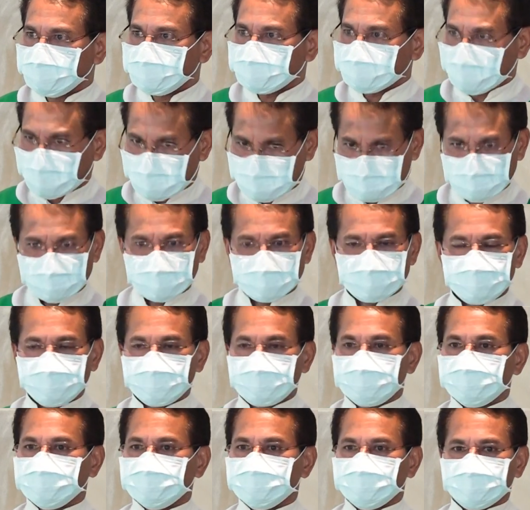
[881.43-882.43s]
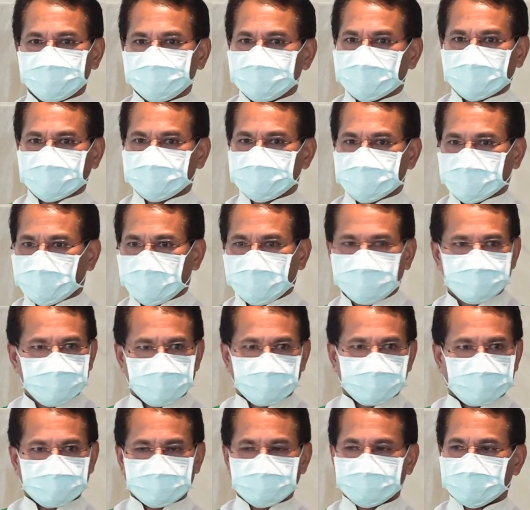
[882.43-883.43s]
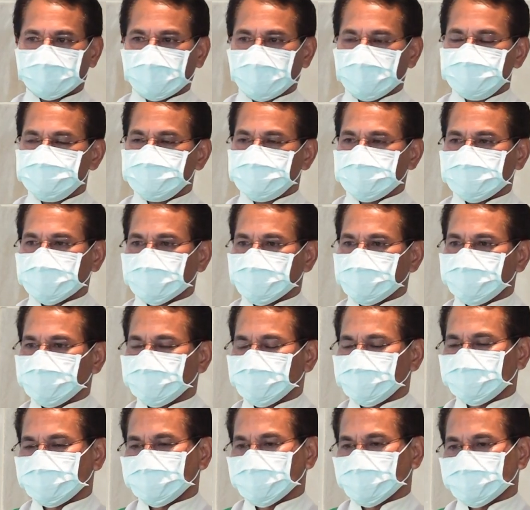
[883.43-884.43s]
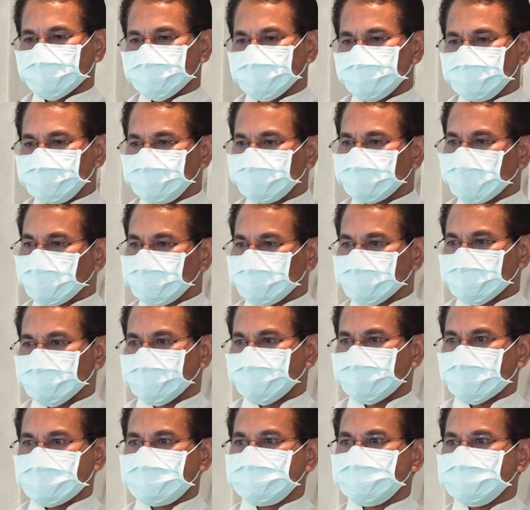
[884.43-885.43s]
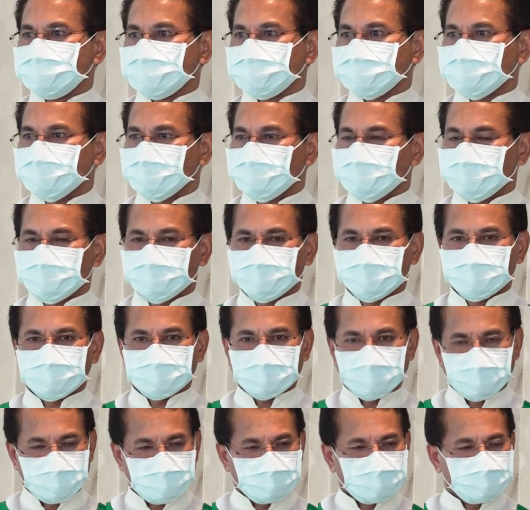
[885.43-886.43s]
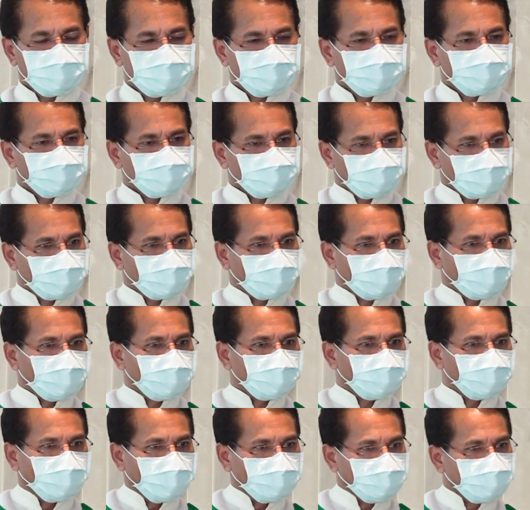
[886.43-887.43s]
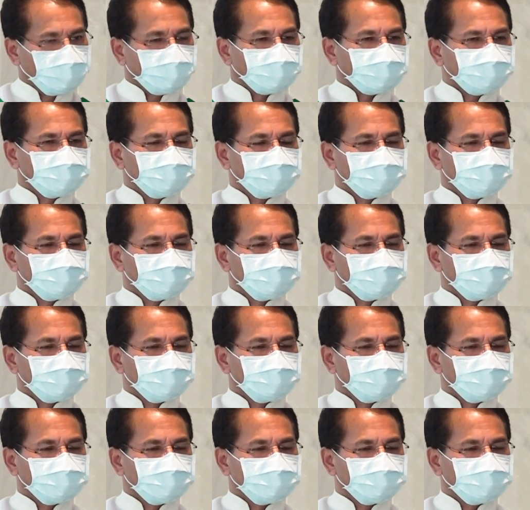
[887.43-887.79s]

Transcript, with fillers: 他可能就就站起来，就开始在那边要用暴力的方式来对待马豆。